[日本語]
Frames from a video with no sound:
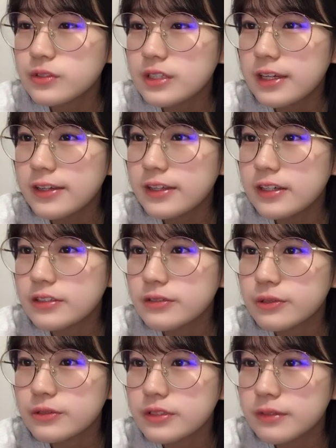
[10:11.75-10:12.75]
本当にあ
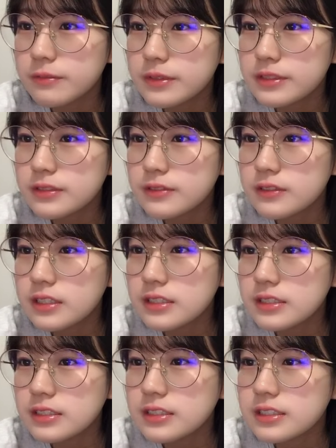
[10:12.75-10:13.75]
りがとうございます
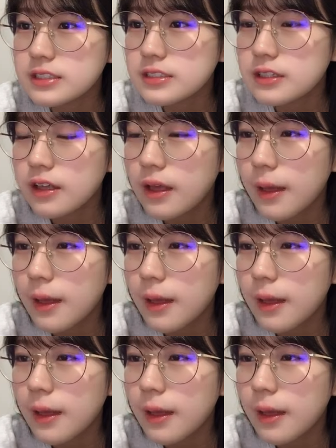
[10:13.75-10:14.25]
嬉しい